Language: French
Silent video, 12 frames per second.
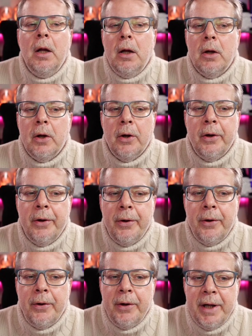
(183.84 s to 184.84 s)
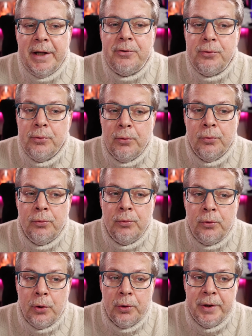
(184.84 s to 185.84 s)
euh, est une
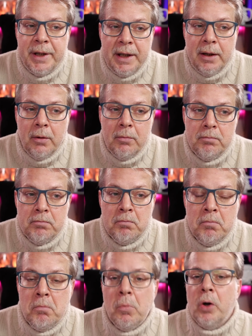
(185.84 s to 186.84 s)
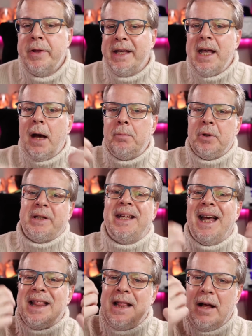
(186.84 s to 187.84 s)
donnée monnayable, qui
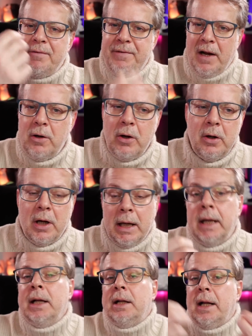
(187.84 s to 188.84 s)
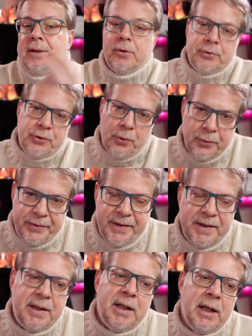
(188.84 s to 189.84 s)
a de la valeur et de la
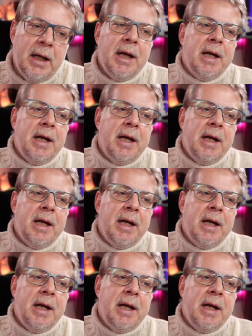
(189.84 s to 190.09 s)
dangerosité